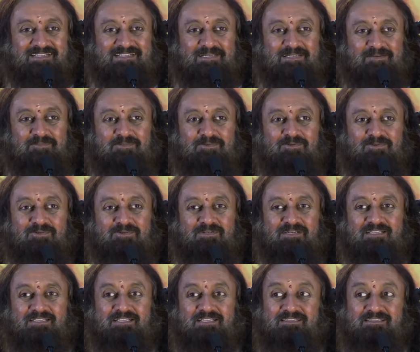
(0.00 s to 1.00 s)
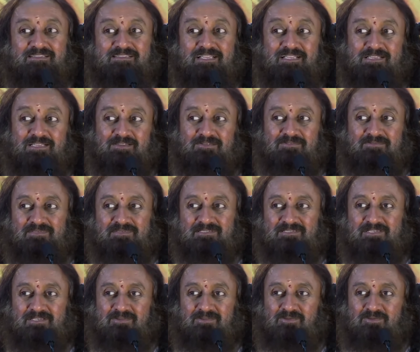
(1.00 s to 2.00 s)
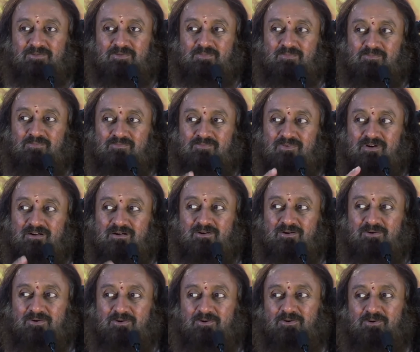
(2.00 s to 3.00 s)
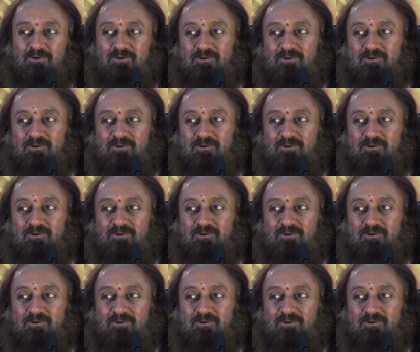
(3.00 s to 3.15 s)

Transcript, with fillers: तब गुरु कहते तुम तो असी तुम वह हो